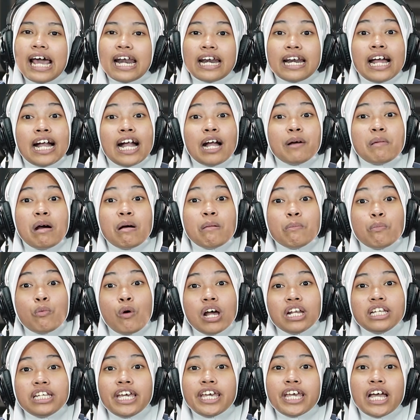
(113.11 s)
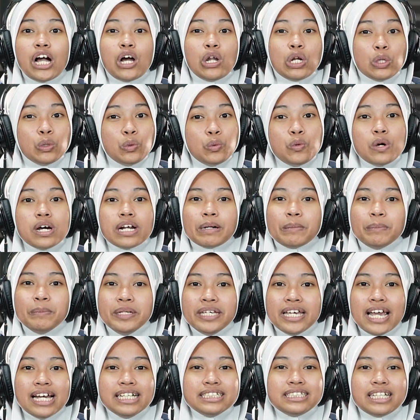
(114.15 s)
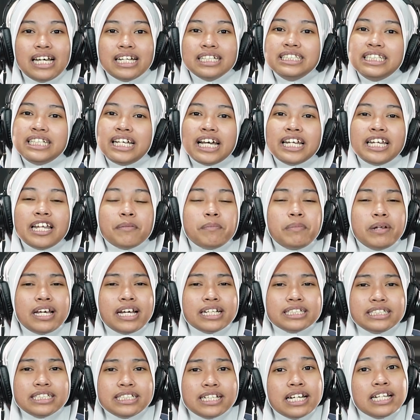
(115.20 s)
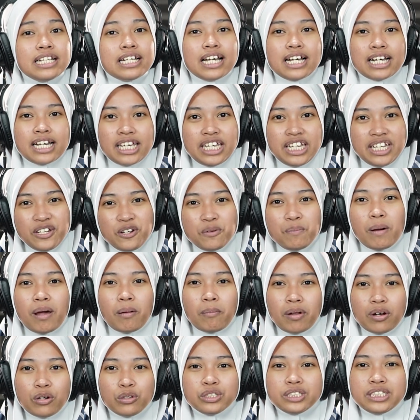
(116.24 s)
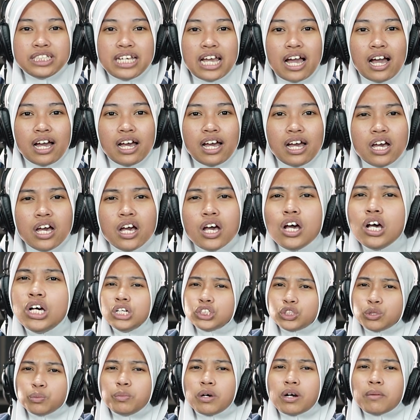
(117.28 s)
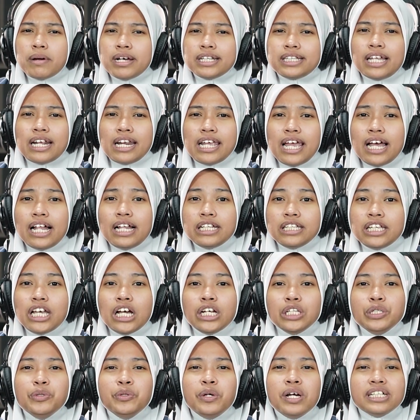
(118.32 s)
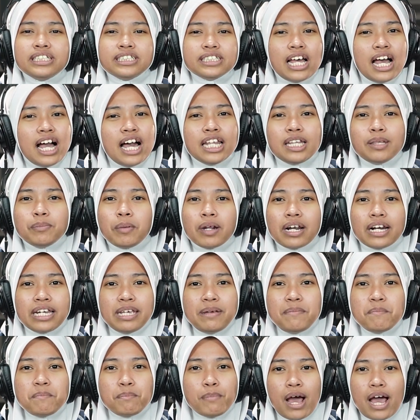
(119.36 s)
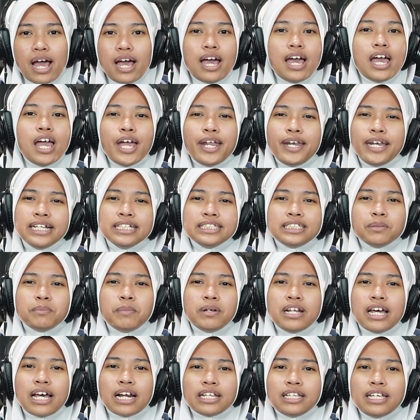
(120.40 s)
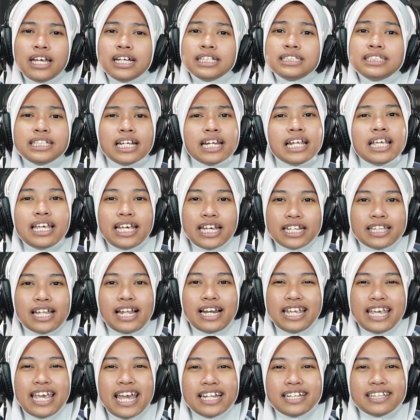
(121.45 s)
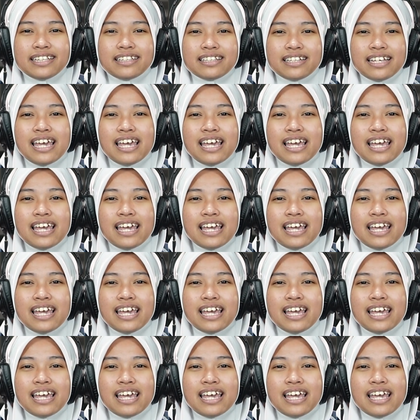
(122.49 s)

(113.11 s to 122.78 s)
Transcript: Karena kemampuannya yang luar biasa jika diaplikasikan ke kehidupan manusia. Sumber materialnya juga sangat berlimpah dan sebenarnya sering kita lihat,